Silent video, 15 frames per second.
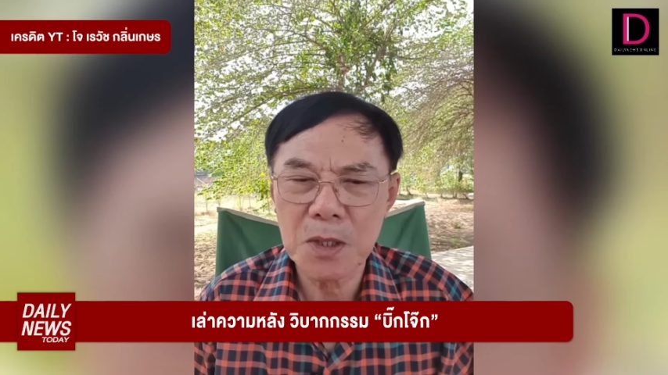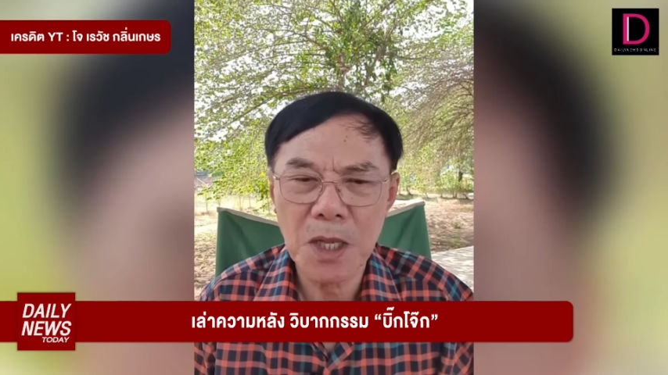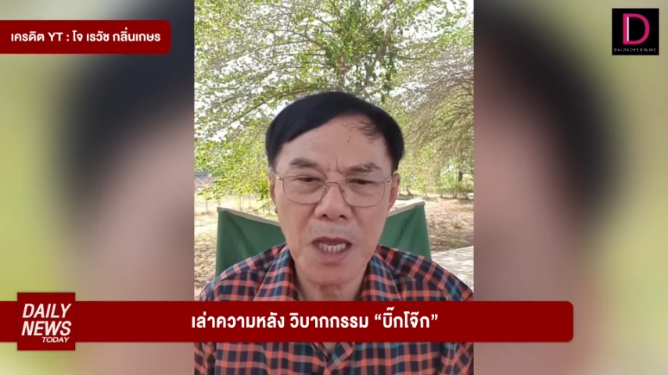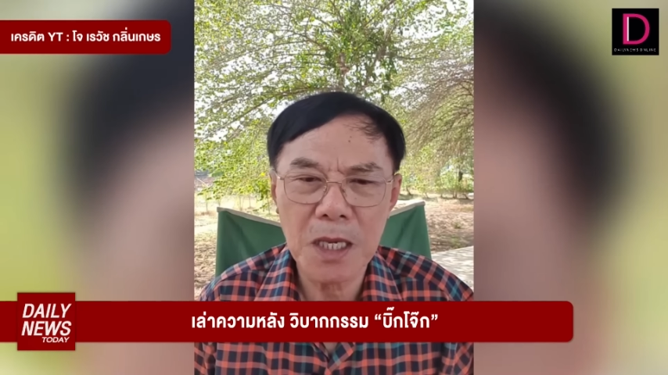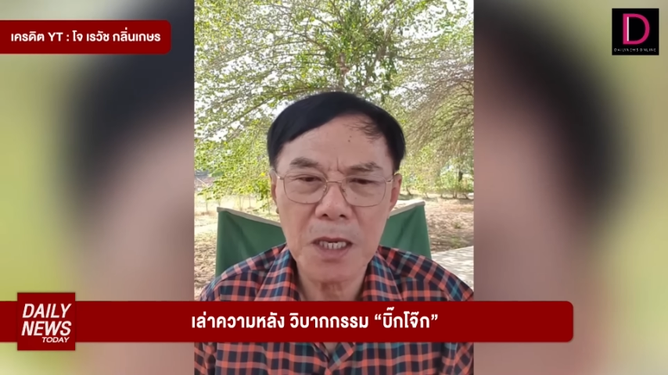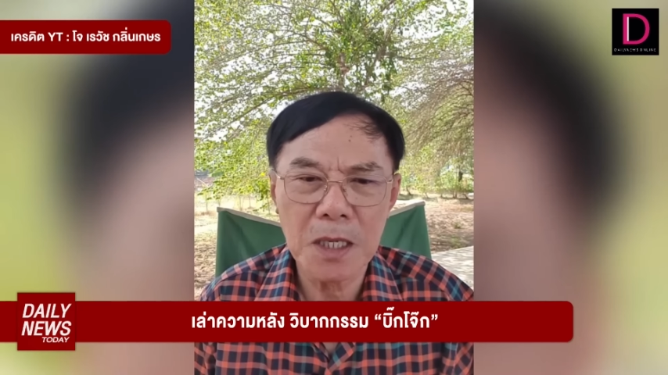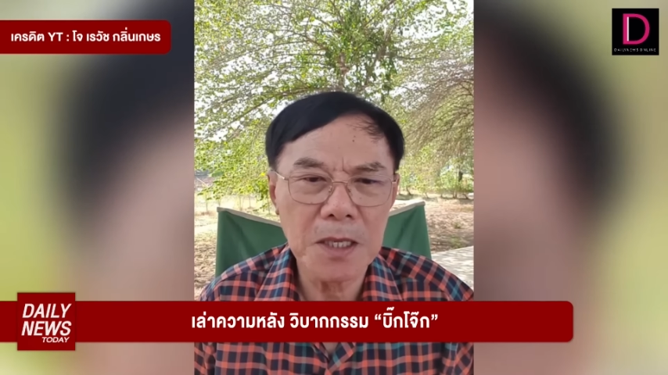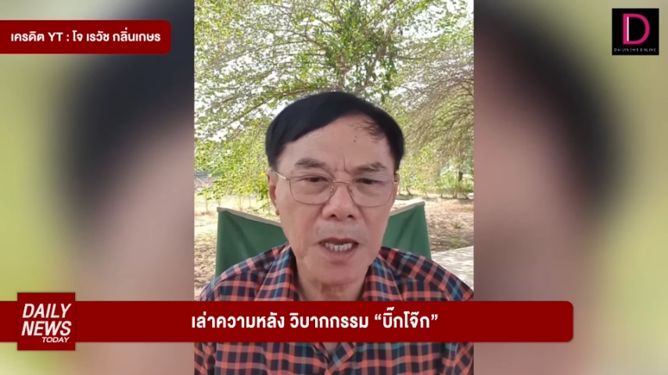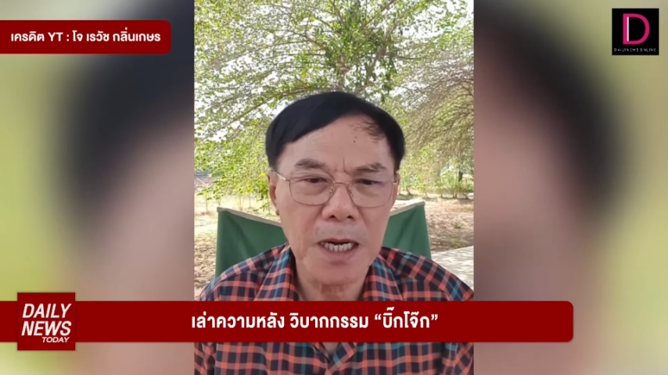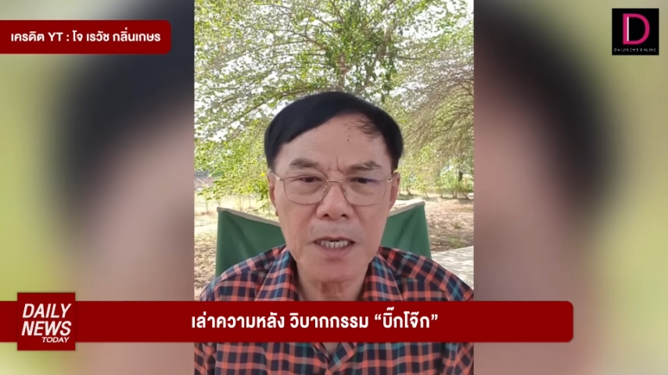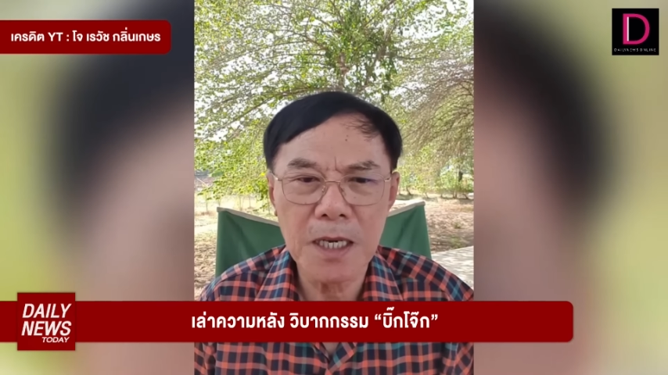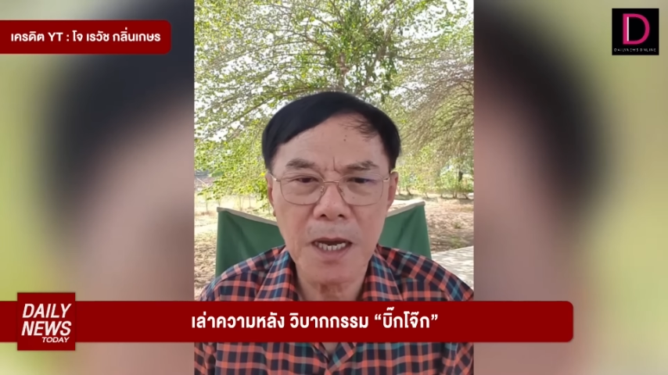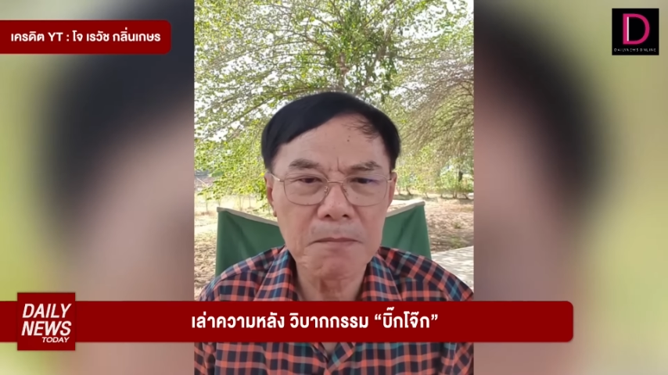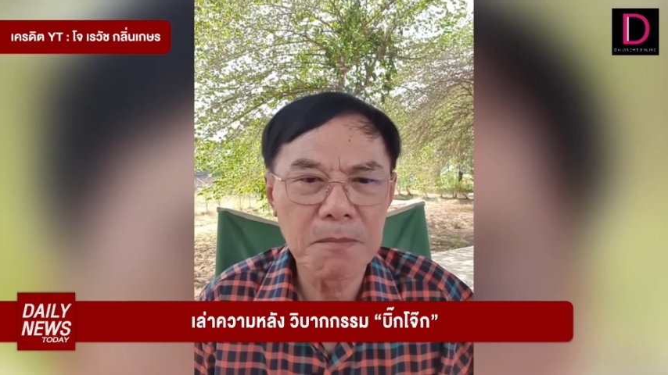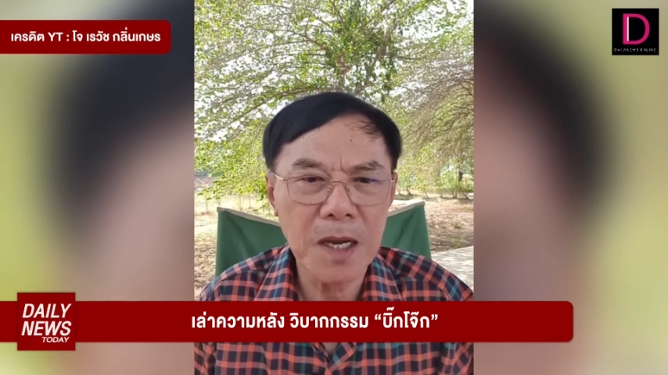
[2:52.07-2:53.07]
ใส่ขยัน
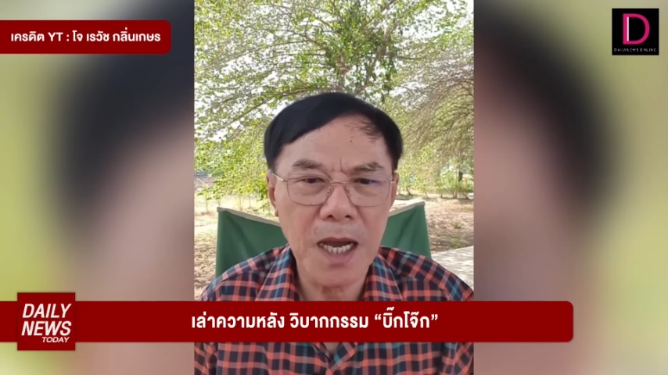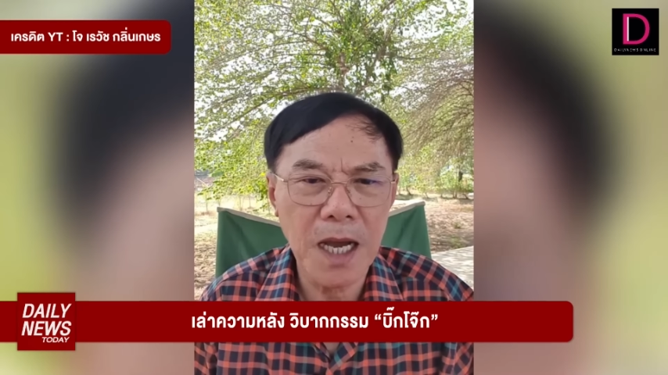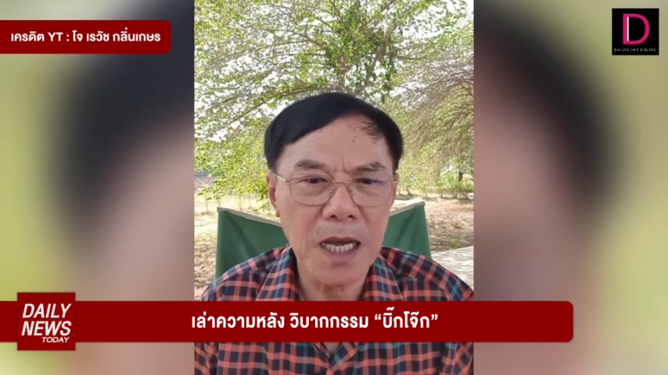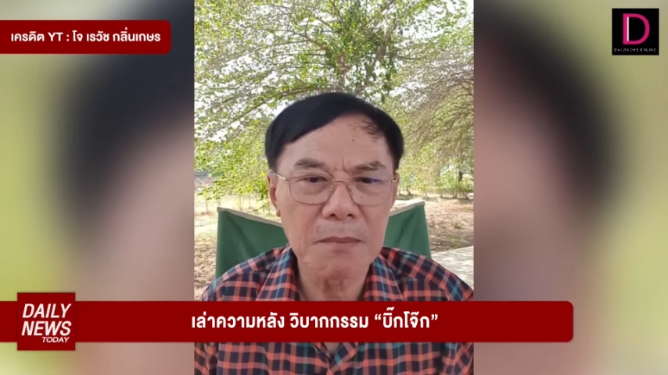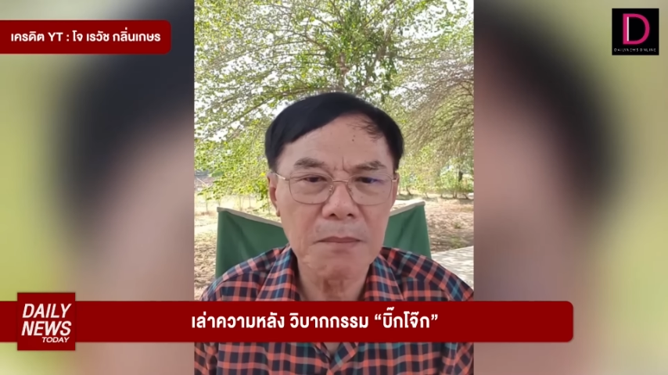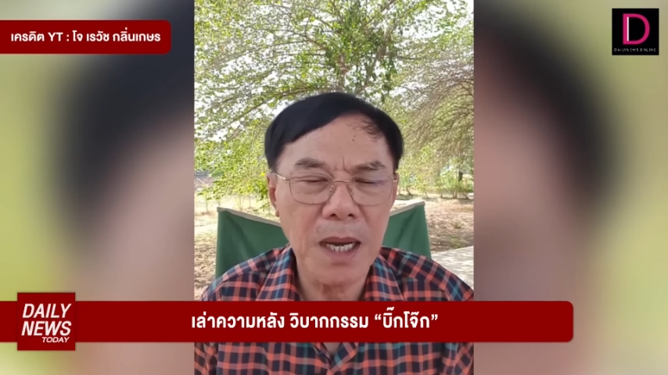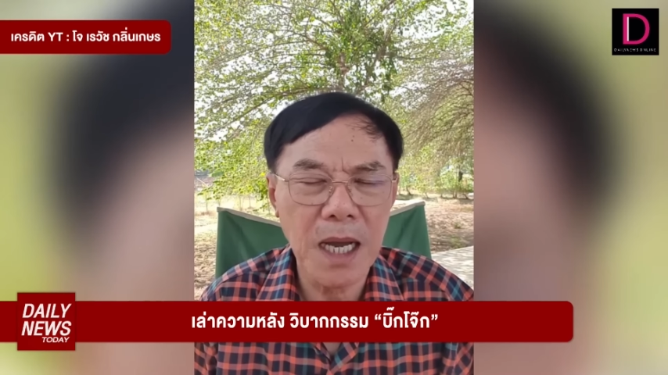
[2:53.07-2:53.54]
ทำงาน